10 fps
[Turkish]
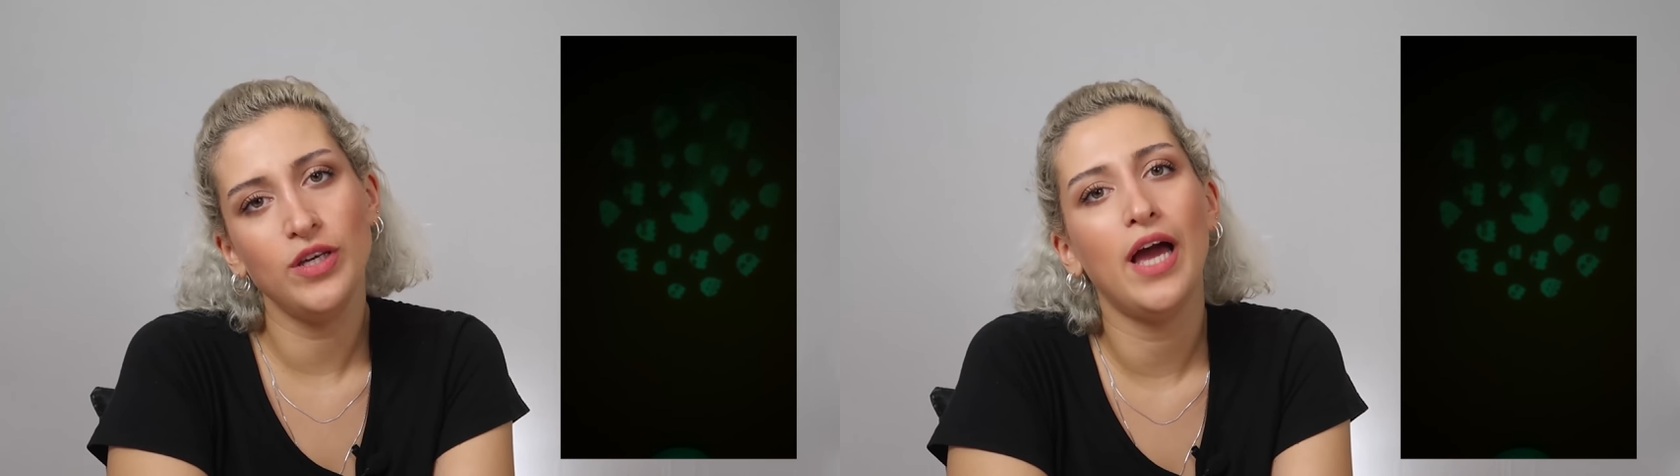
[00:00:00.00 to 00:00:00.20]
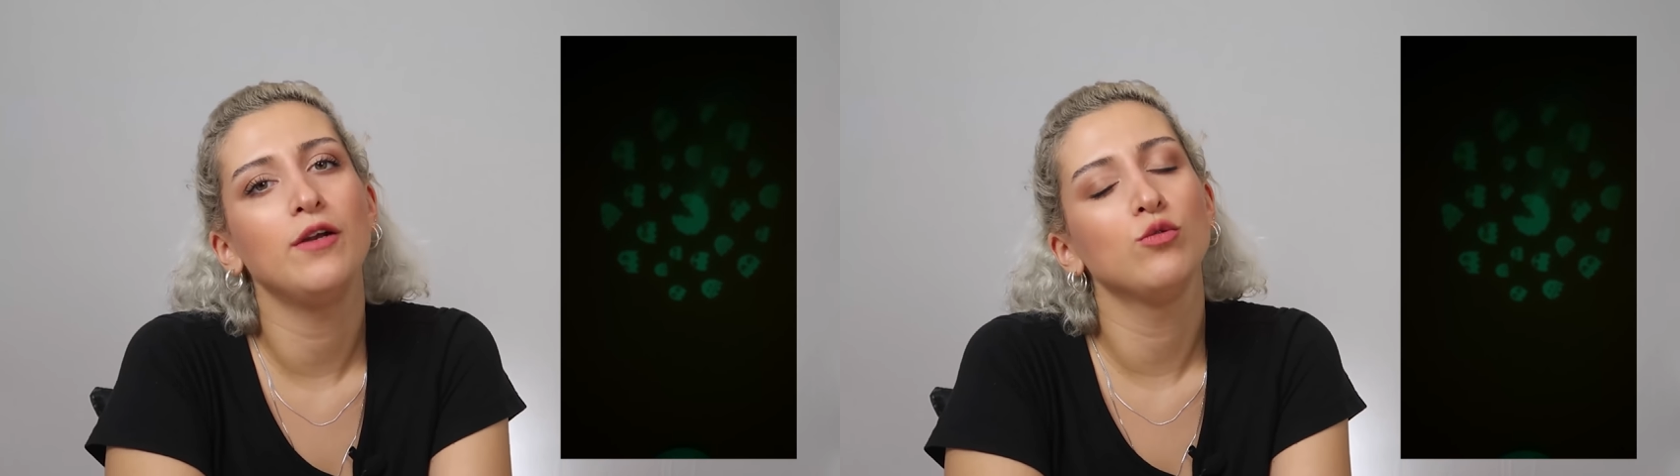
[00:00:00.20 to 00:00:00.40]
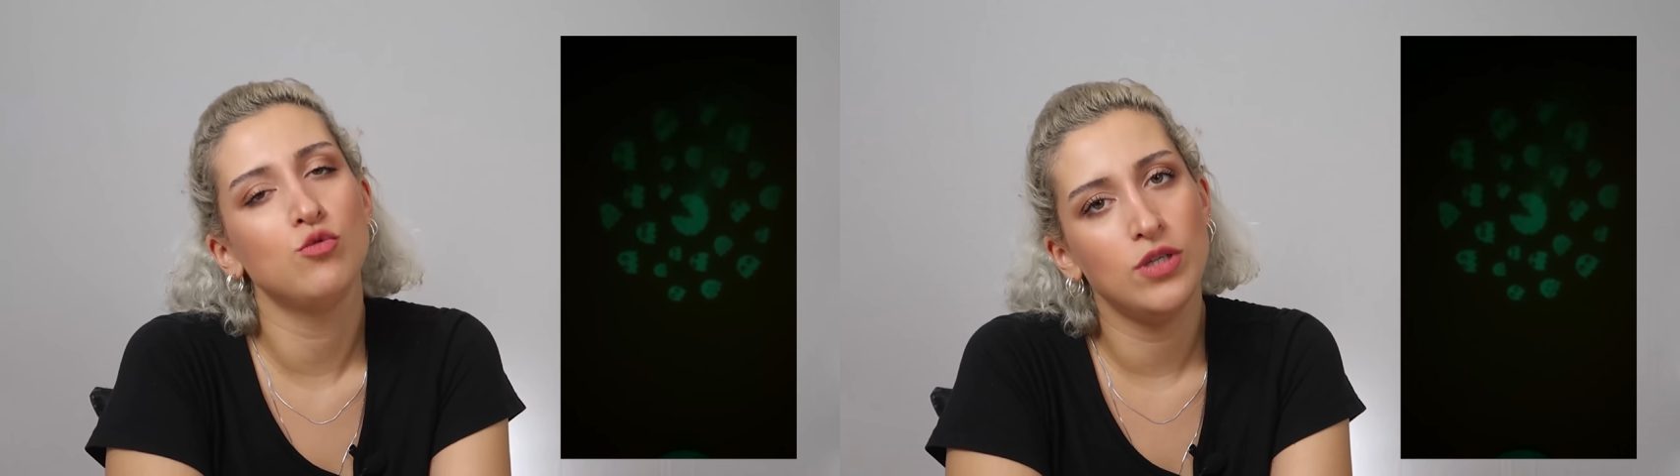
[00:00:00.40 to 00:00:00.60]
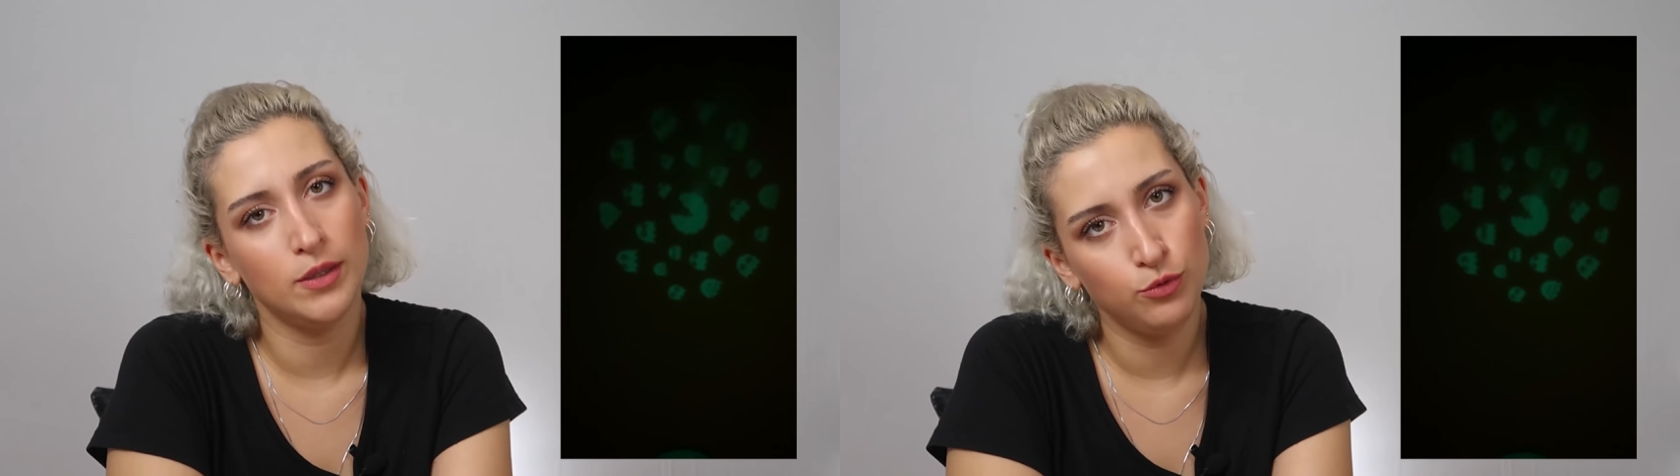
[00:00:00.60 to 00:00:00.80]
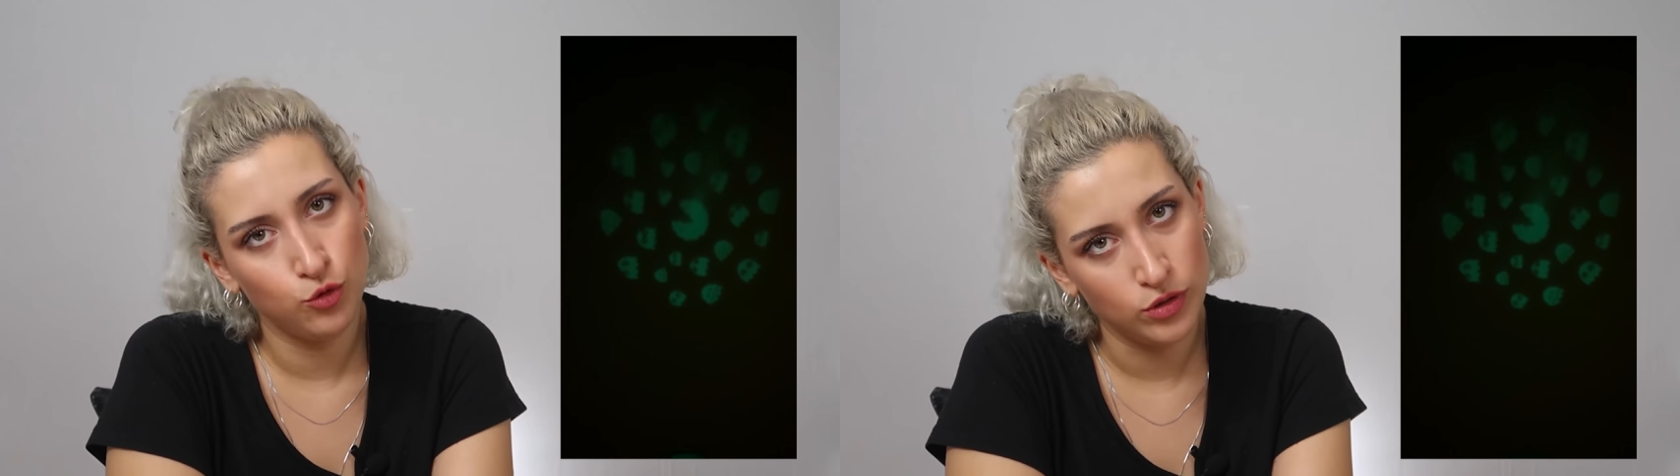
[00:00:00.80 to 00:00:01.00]
yani
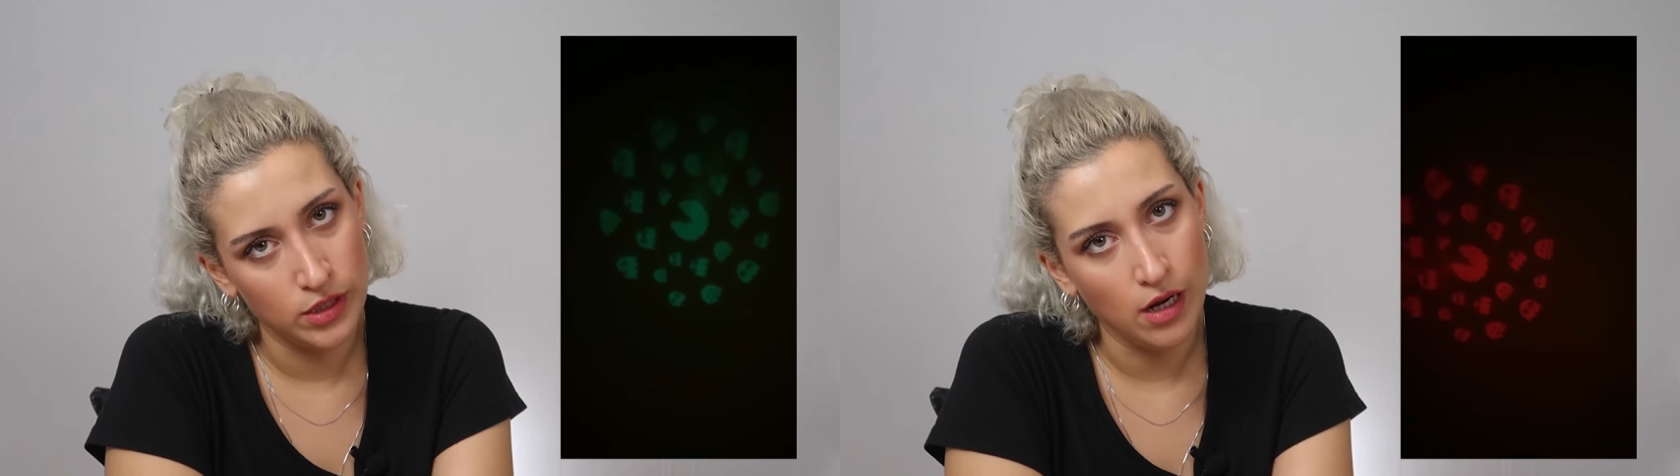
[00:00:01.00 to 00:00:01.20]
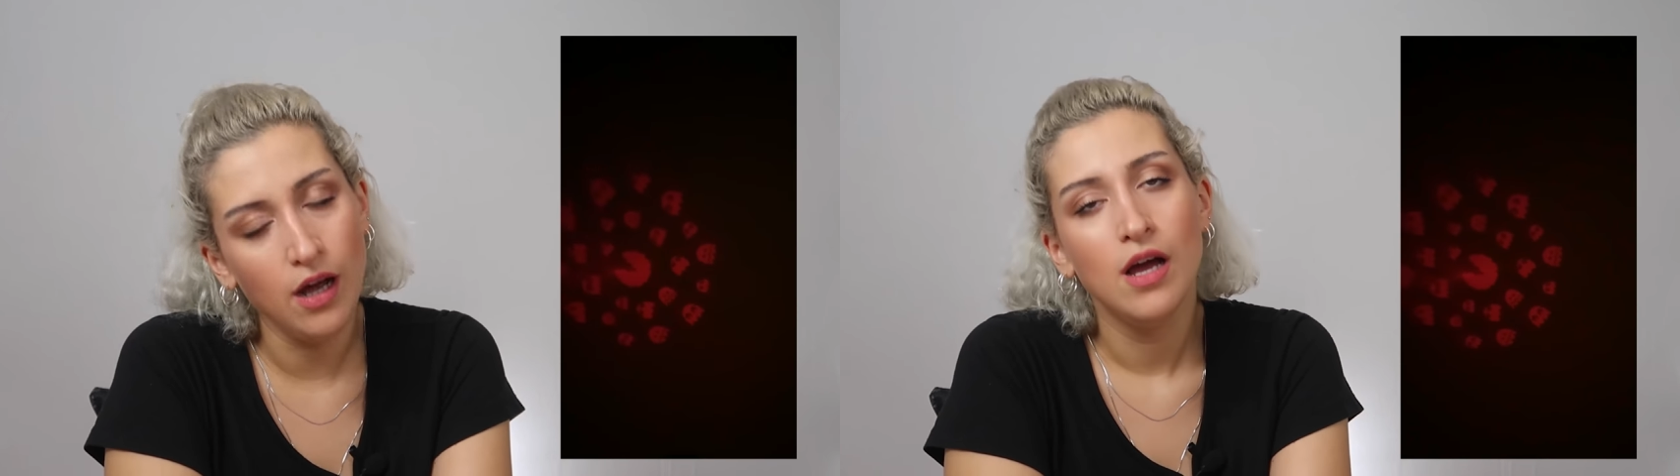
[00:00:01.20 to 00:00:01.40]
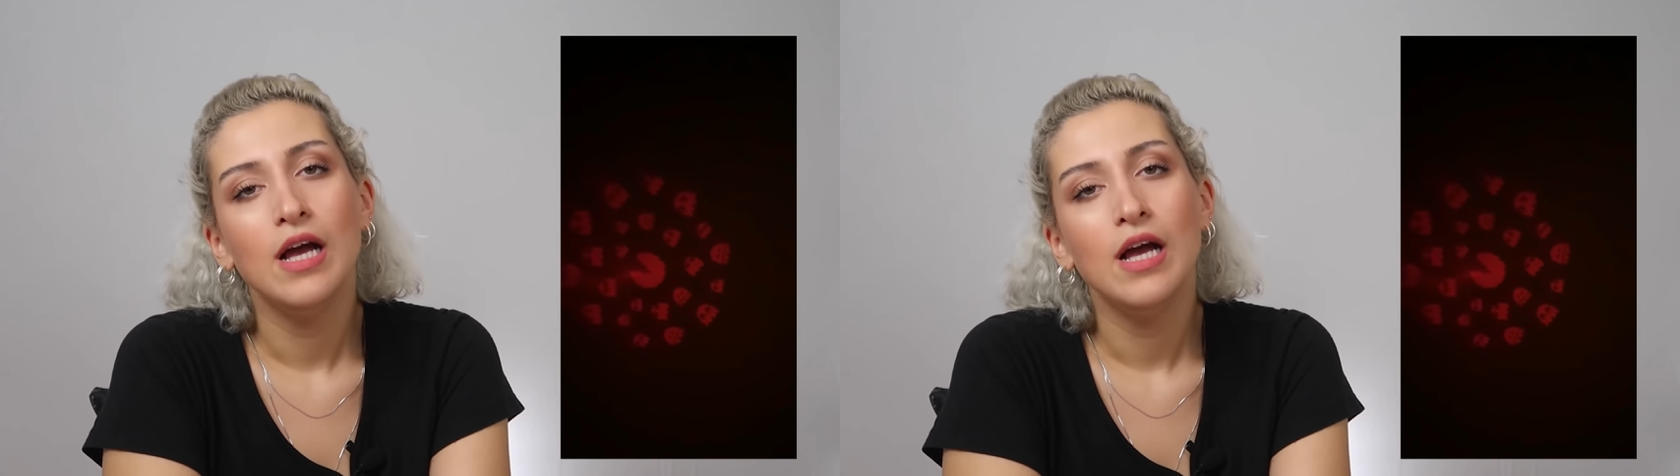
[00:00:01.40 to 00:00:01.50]
37,5 lira.